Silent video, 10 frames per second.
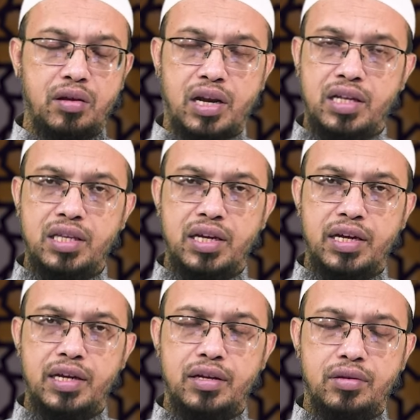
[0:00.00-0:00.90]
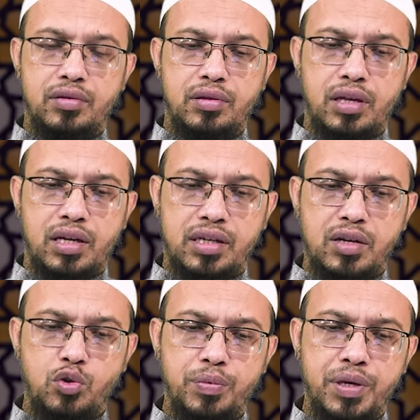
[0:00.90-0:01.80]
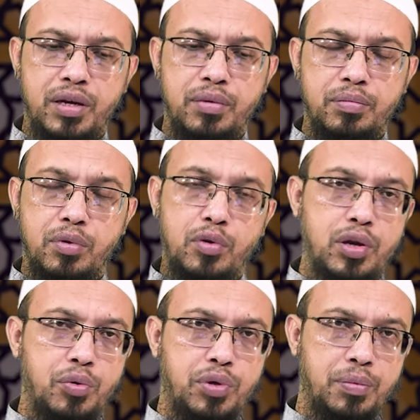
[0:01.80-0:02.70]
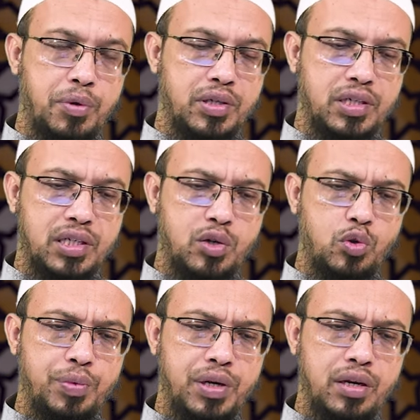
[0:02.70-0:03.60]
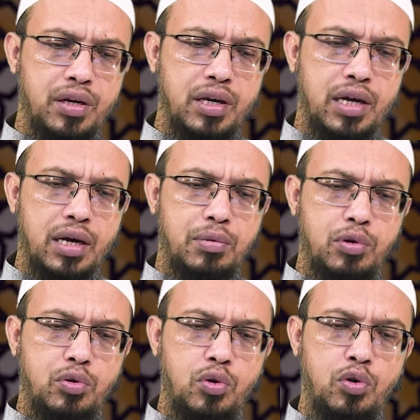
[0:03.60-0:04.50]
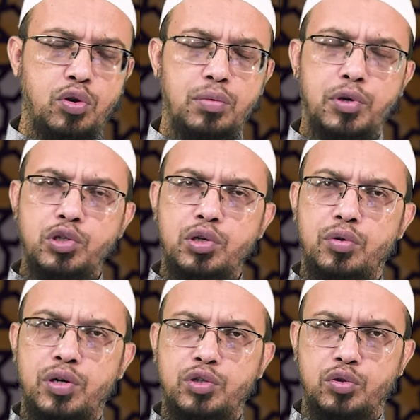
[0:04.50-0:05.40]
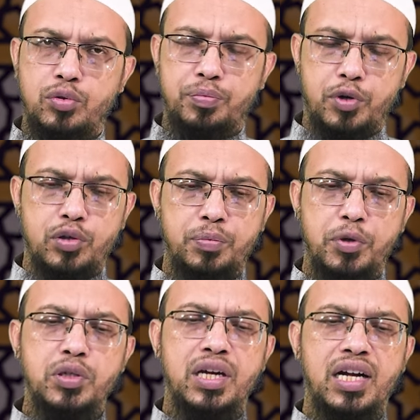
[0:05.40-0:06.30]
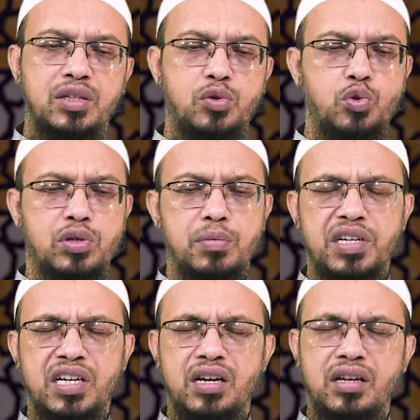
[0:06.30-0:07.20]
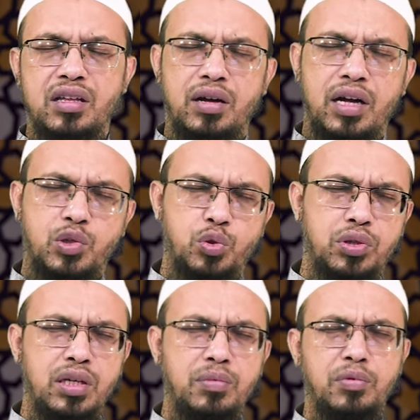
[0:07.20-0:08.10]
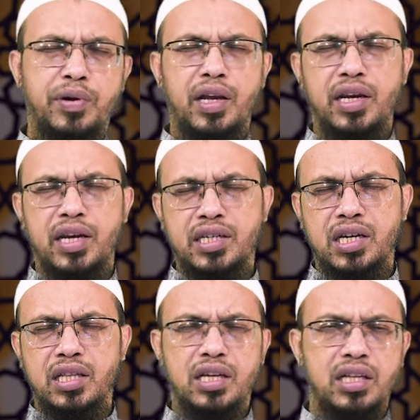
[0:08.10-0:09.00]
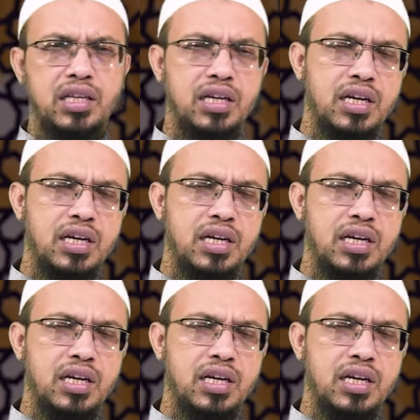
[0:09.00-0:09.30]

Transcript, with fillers: রাতে তাড়াতাড়ি ঘুমিয়ে ভোরে উঠে পড়ার চেষ্টা করবেন এবং অন্য মনস্ক হওয়ার যত পথ পন্থা আছে সোশ্যাল মিডিয়ার আসক্তি মোবাইলের নেশা ইত্যাদি